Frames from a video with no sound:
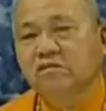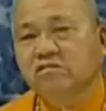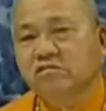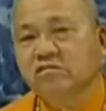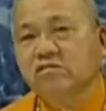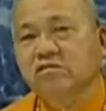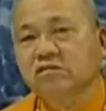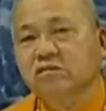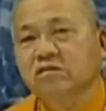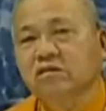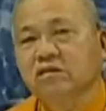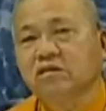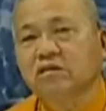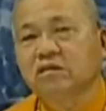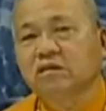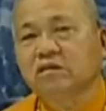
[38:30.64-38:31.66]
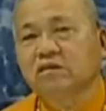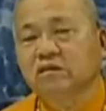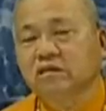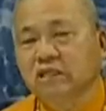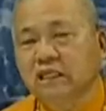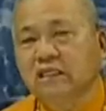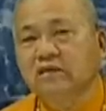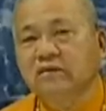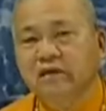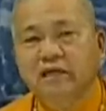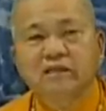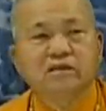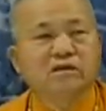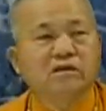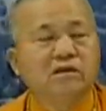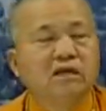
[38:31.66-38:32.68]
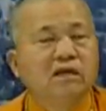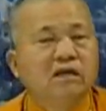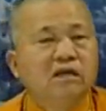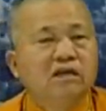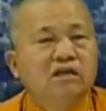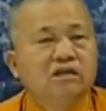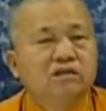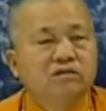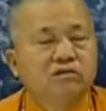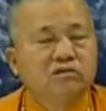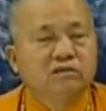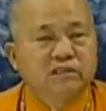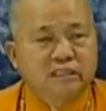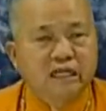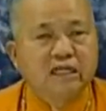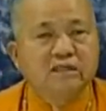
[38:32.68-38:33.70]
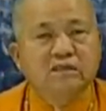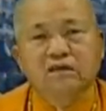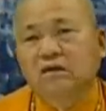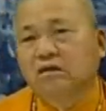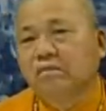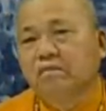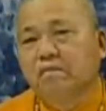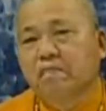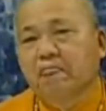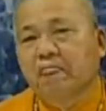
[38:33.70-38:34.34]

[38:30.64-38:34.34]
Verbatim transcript: 人时时刻刻的因缘的所生的